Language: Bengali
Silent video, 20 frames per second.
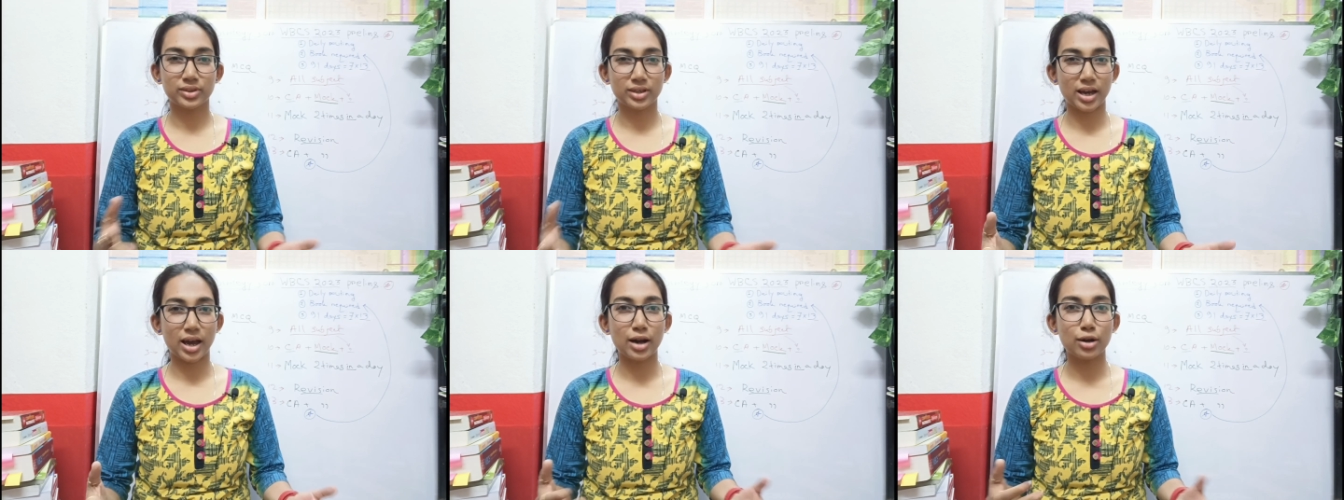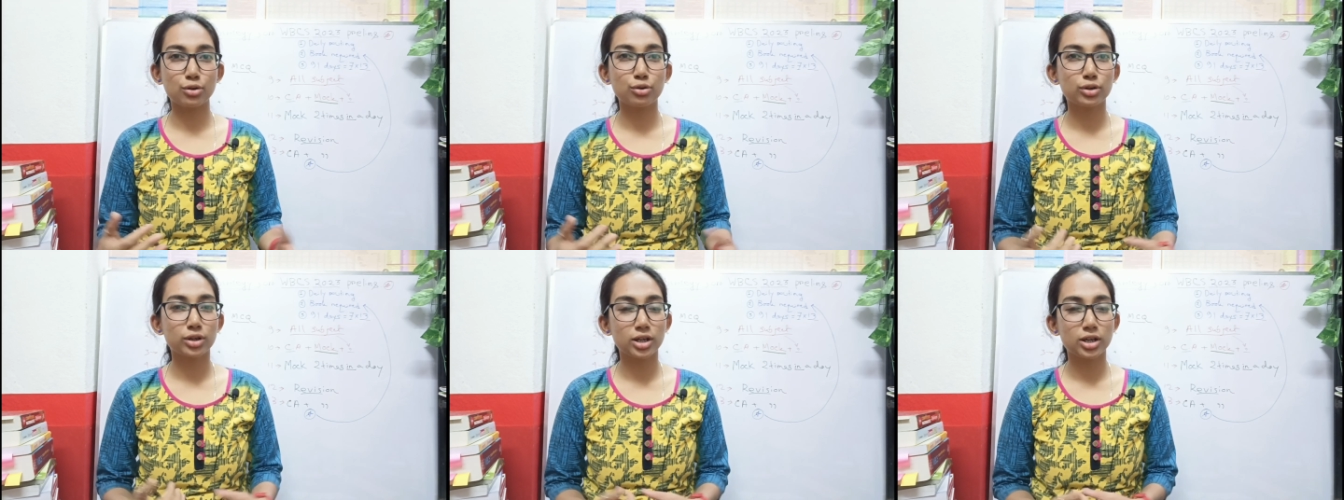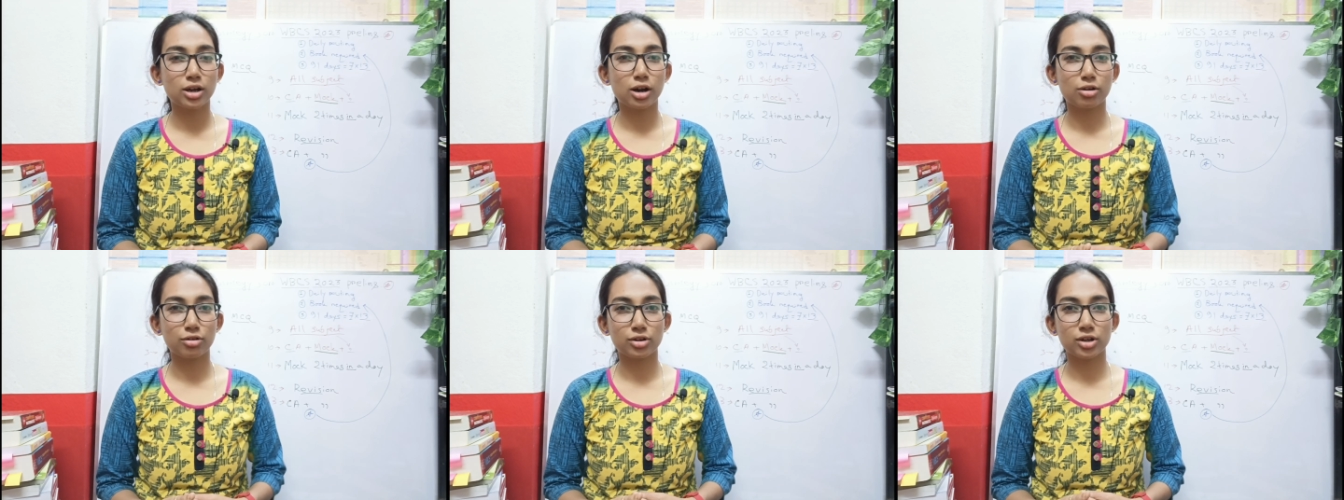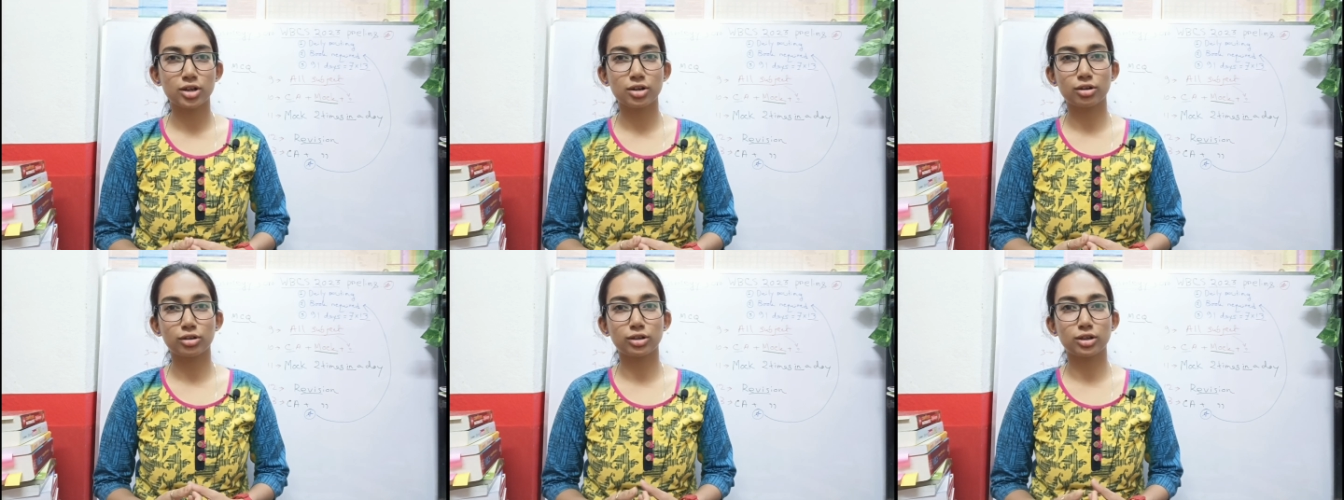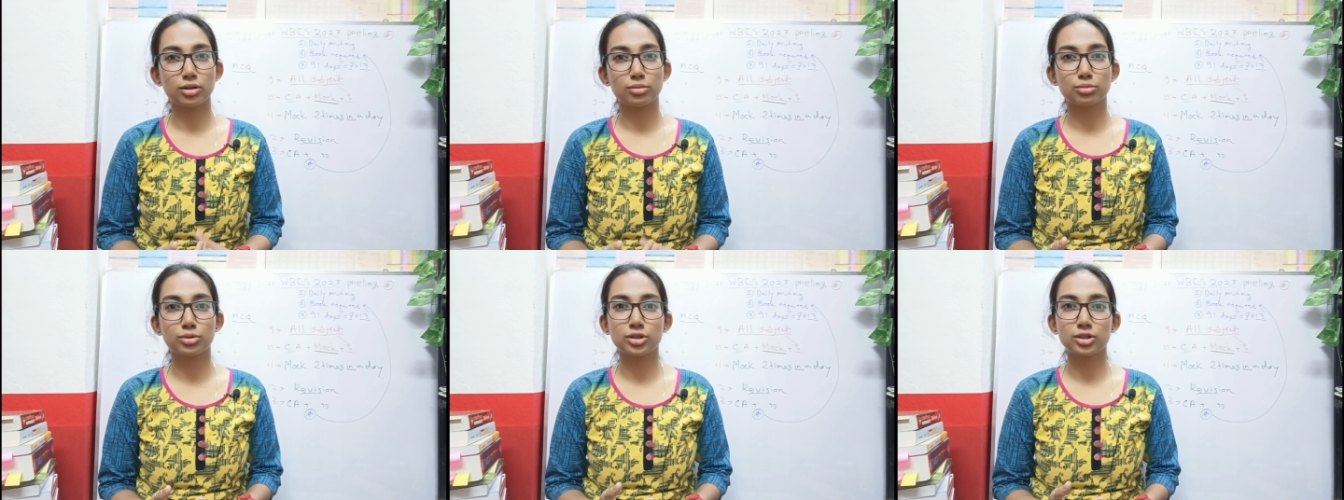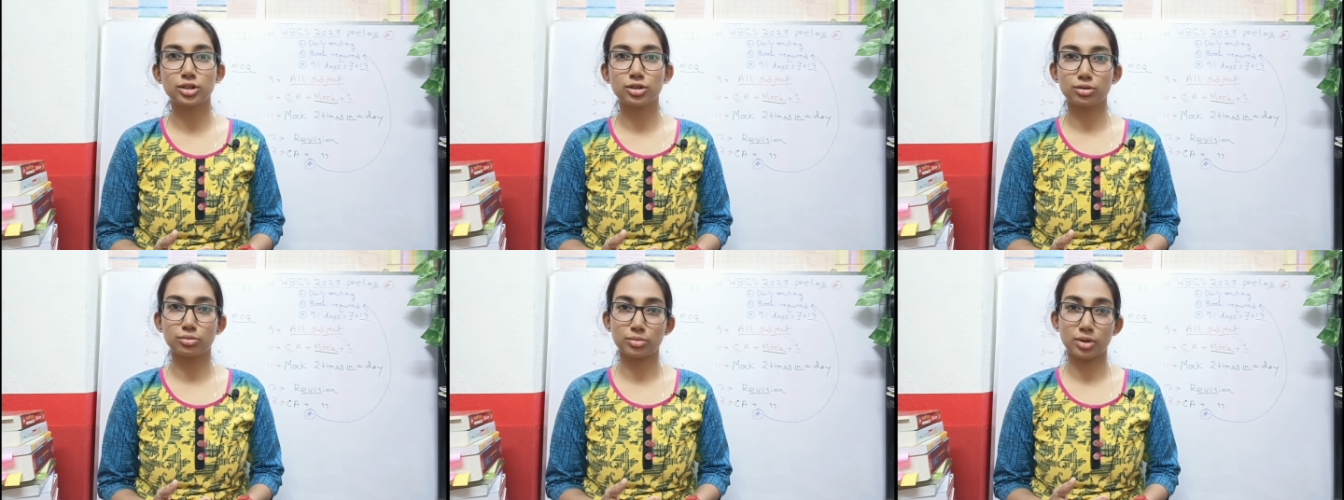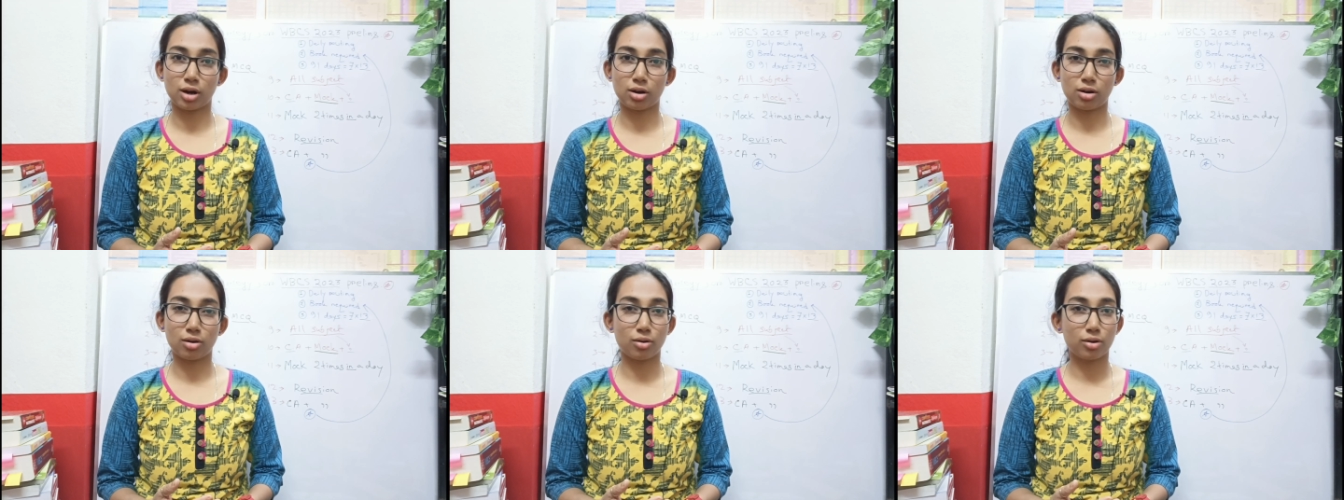কেন কি কারণে এই কথাটা বলছি তোমরা